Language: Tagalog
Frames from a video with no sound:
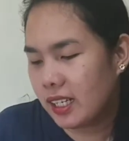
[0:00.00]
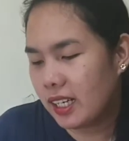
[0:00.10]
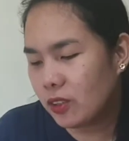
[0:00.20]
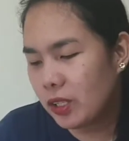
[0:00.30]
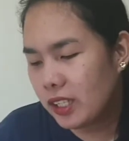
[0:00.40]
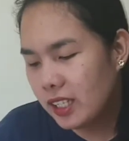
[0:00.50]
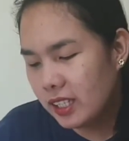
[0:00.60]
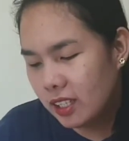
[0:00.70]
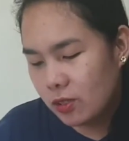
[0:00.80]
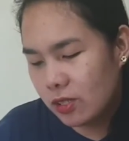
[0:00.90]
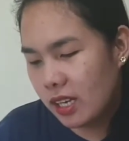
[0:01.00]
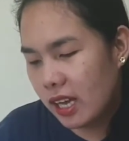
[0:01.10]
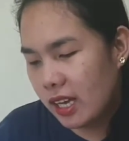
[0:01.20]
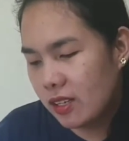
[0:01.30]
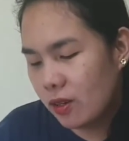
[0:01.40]
Katulad din dito
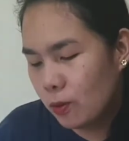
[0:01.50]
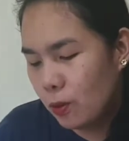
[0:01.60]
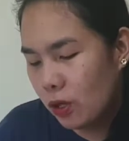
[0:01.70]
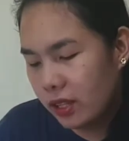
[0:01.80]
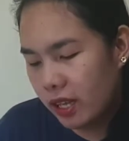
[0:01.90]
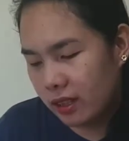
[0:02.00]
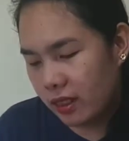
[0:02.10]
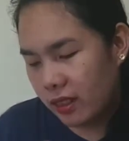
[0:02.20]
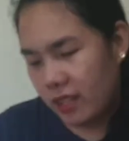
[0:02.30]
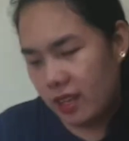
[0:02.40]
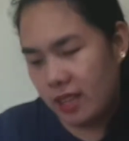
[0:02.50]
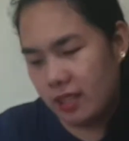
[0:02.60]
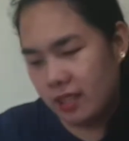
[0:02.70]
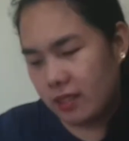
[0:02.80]
sa walnut. Yan.